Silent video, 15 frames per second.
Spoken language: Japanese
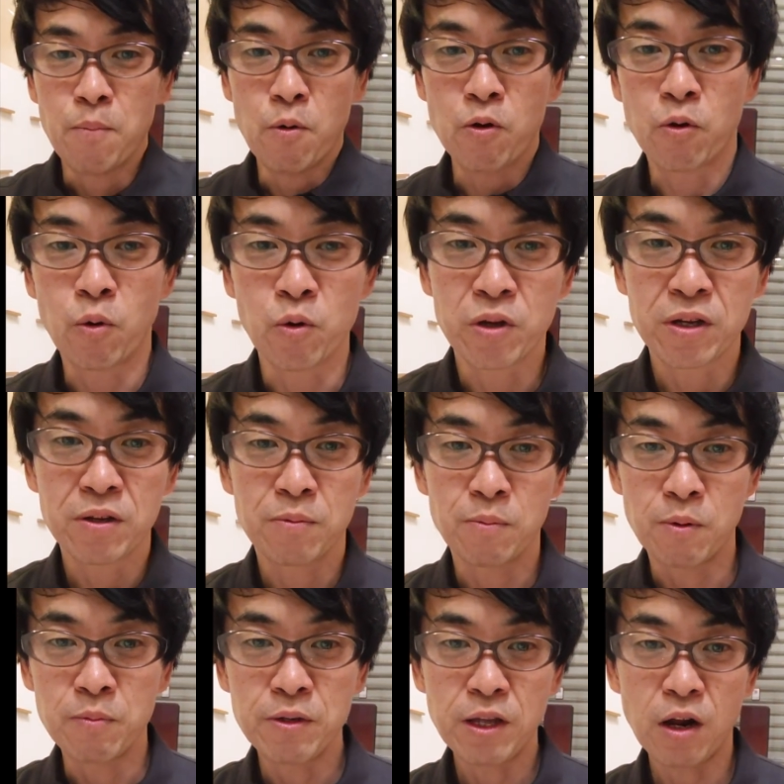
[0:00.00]
もうこ
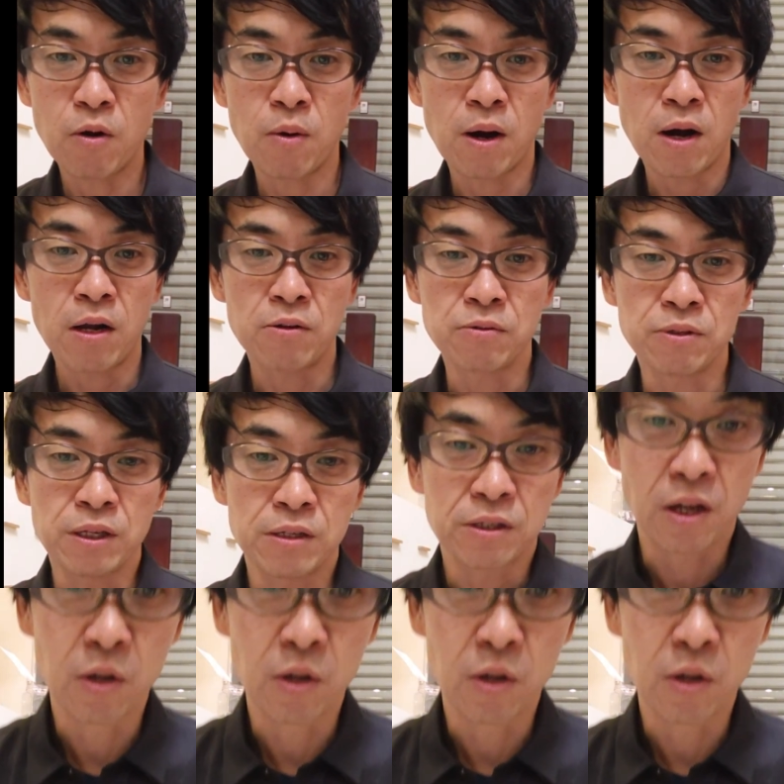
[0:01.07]
もう見たらわかるんです